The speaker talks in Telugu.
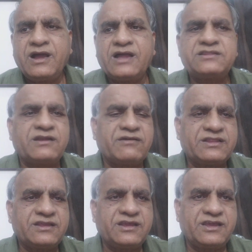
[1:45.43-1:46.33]
ఆ
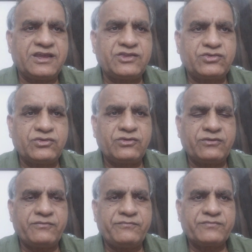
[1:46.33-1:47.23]
తర్వాత ఈ కేసు
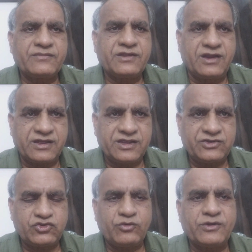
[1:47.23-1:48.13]

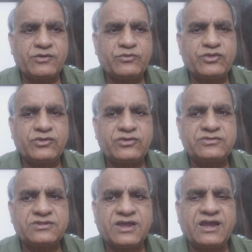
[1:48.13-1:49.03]
రాకేష్ కుమార్ ముందుకు
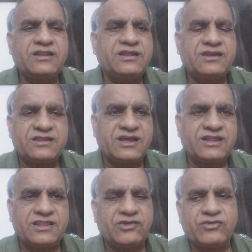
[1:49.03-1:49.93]
వచ్చింది ఆయన దీన్ని
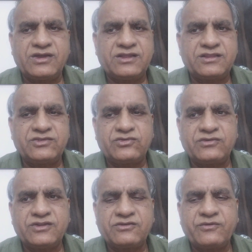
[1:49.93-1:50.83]
చాలా తీవ్రంగా
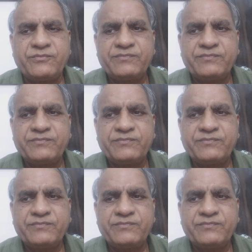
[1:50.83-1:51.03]
తీసుకున్నారు